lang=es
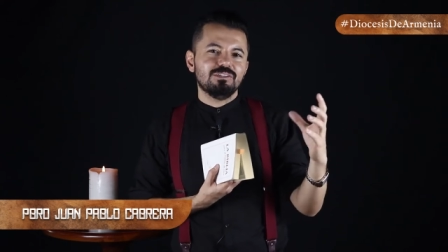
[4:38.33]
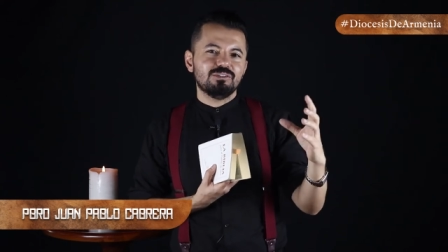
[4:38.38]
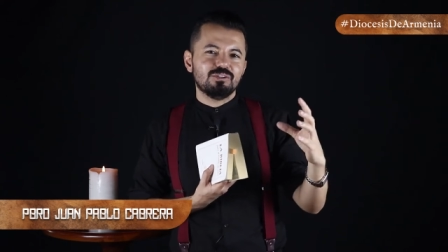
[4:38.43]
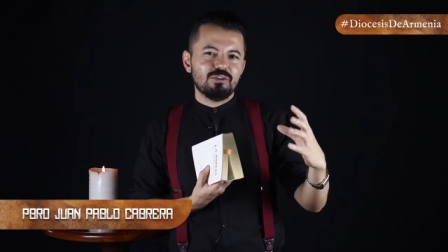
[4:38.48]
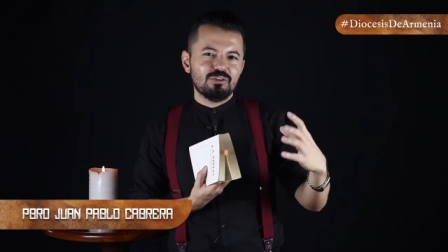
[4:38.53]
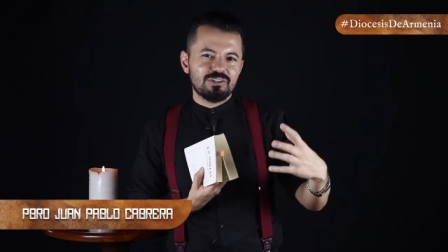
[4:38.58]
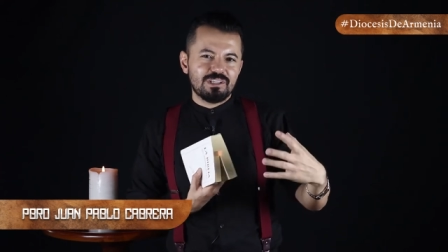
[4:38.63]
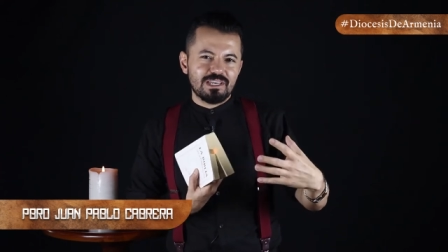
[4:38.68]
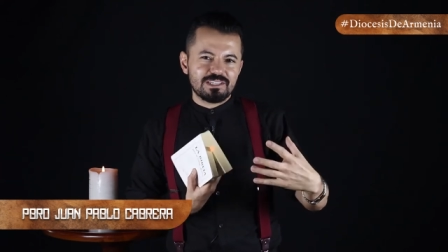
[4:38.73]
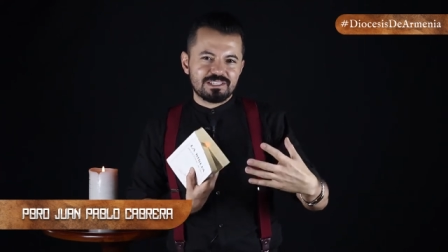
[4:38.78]

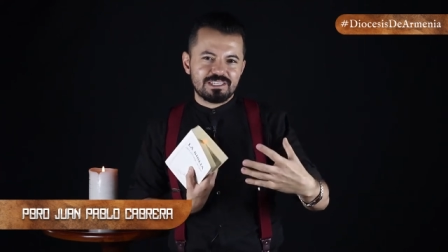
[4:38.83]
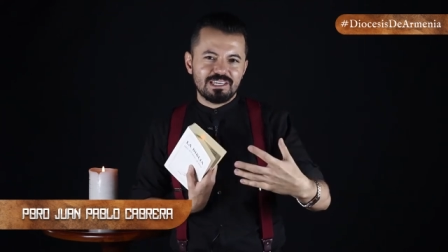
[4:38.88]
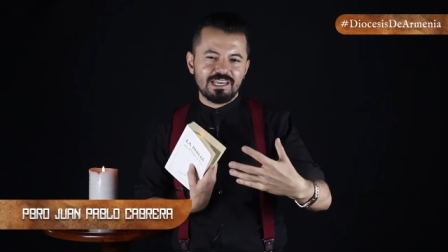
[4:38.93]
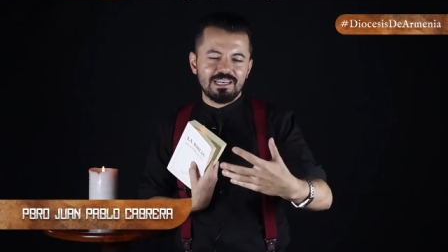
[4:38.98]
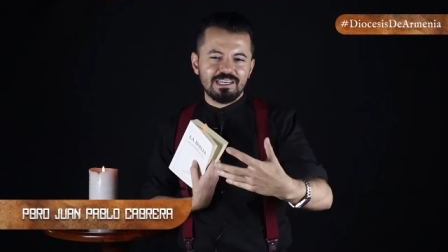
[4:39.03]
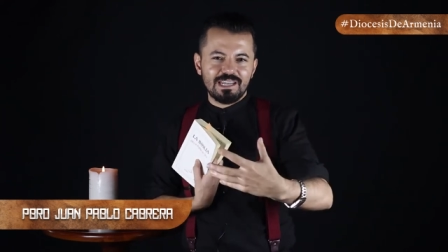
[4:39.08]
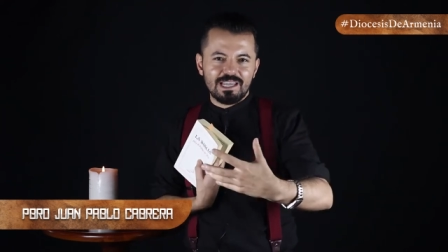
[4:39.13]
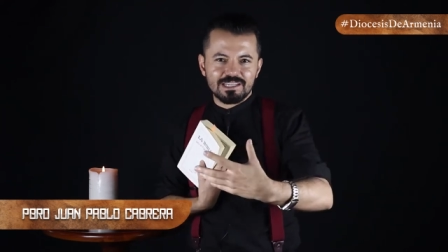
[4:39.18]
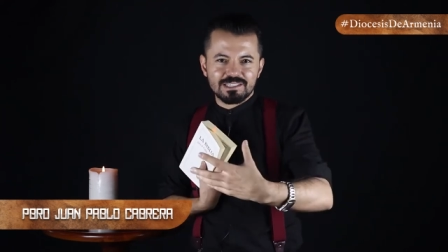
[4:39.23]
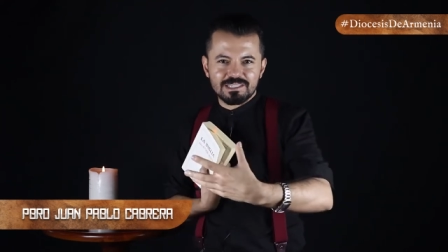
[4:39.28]
donde
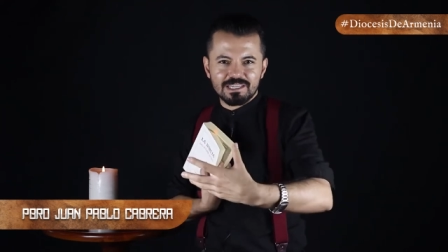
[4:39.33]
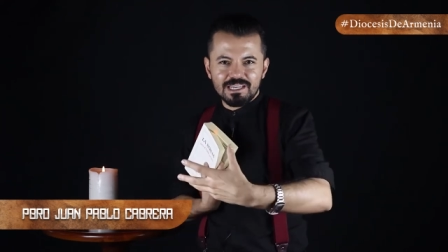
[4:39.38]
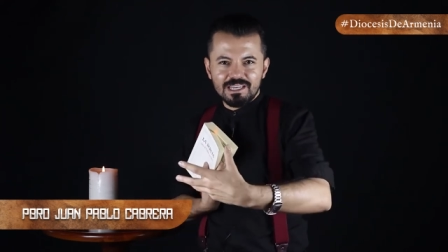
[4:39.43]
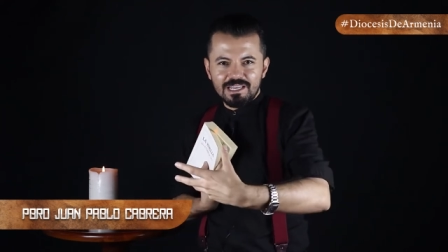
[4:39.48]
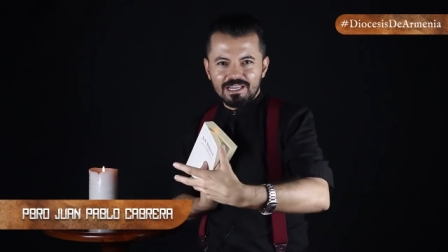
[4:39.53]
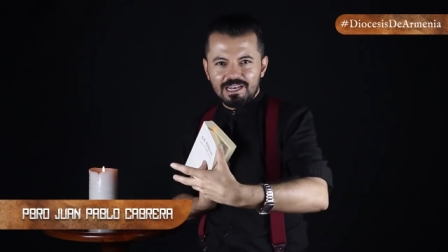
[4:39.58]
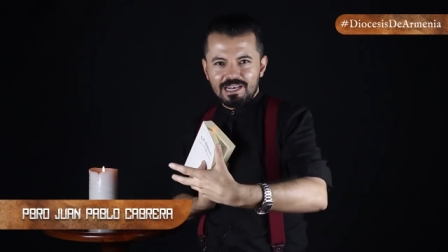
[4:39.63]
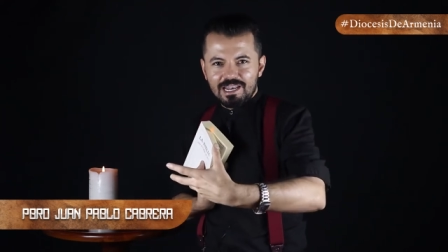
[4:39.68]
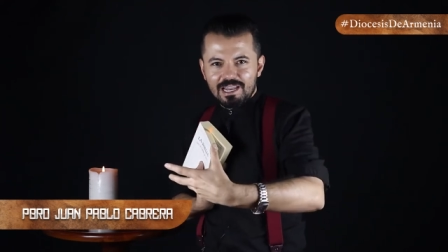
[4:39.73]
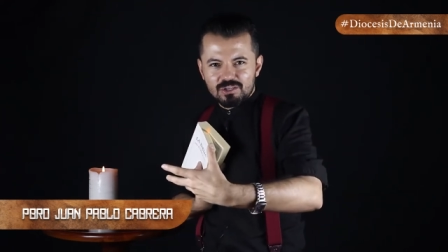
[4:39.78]
hacían las,
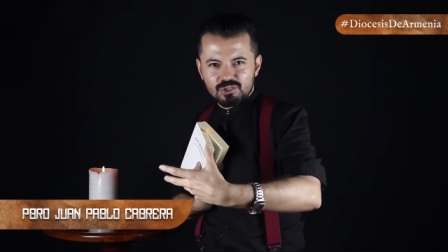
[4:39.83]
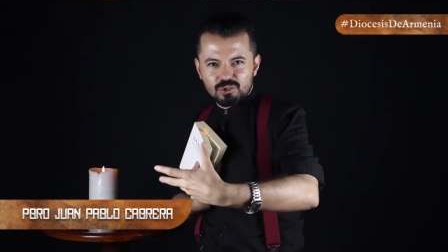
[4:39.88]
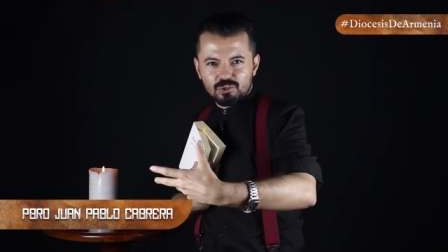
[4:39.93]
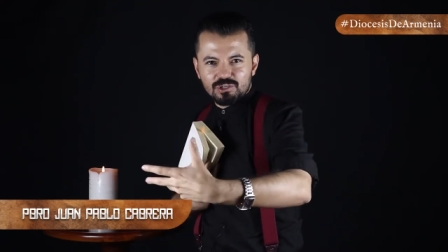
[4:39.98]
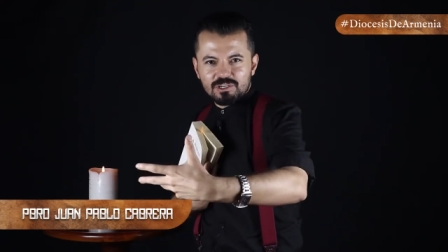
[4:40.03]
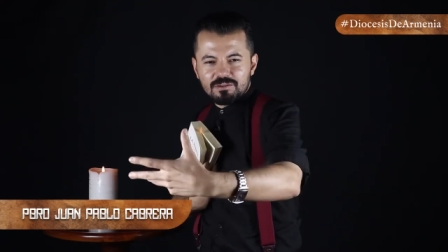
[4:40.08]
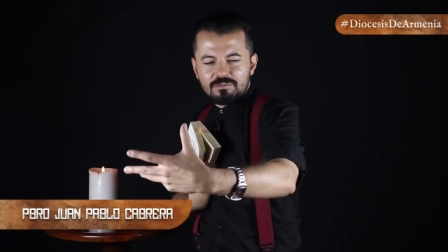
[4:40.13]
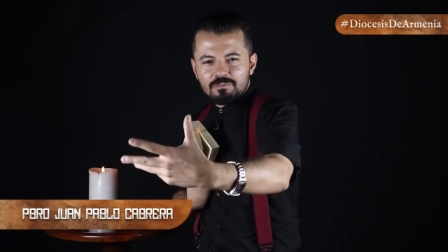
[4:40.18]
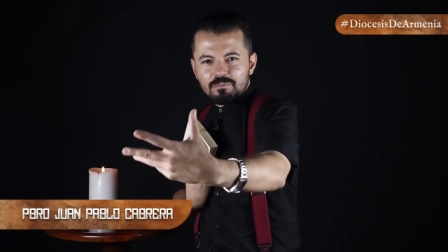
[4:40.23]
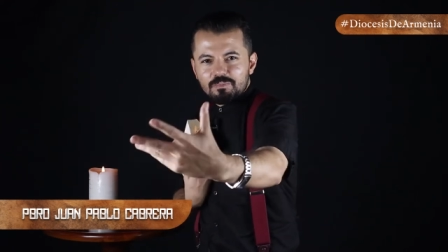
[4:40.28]
las
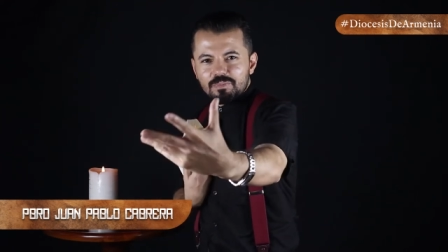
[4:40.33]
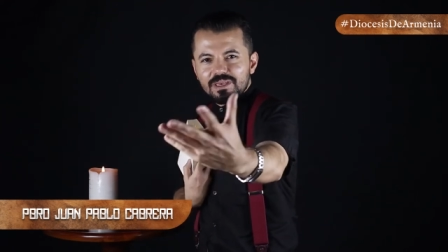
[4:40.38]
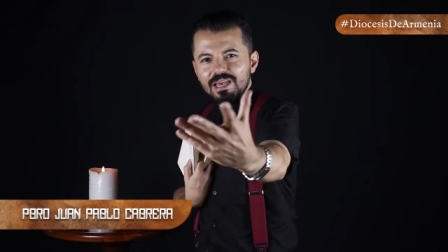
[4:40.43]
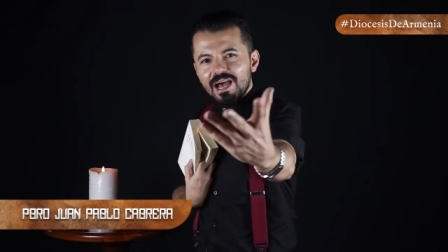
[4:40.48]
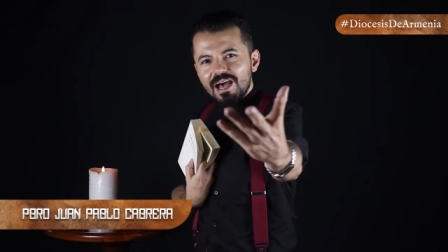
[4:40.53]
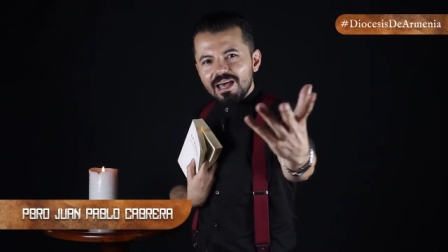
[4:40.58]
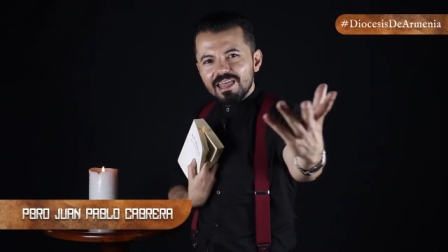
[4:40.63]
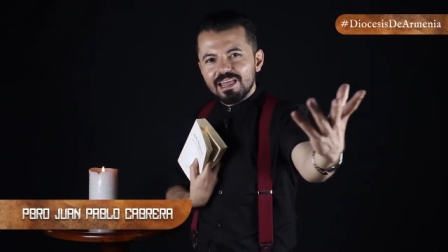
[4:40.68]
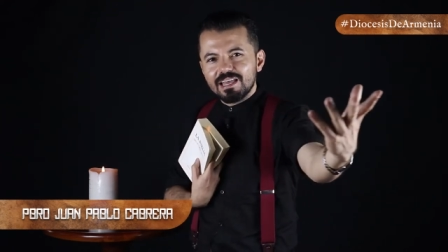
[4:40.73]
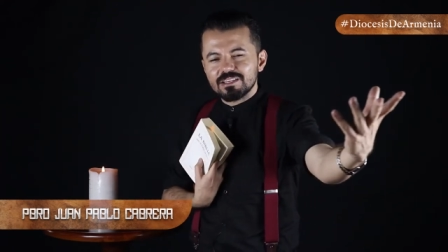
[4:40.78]

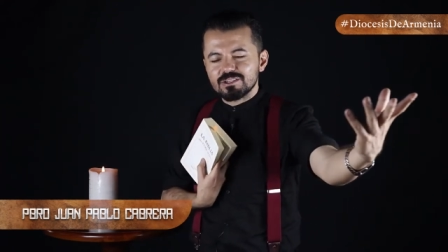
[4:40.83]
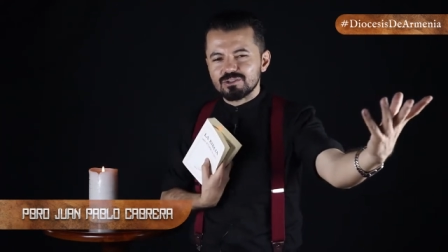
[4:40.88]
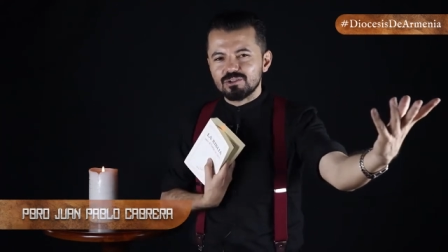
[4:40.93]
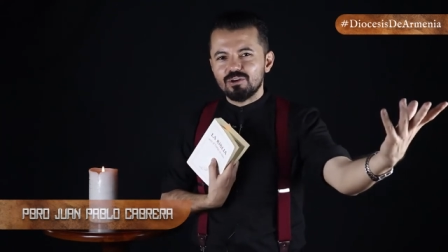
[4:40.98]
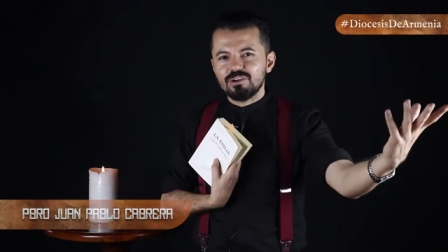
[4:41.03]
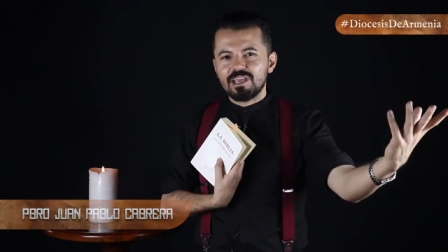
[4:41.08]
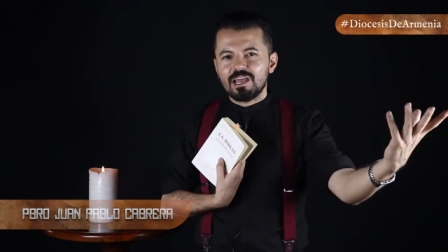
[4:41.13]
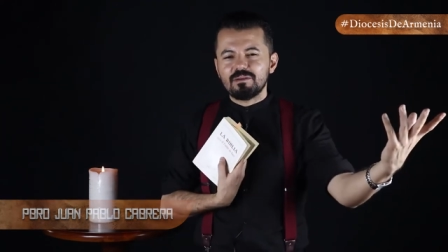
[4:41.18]
Olimpiadas, ¿no?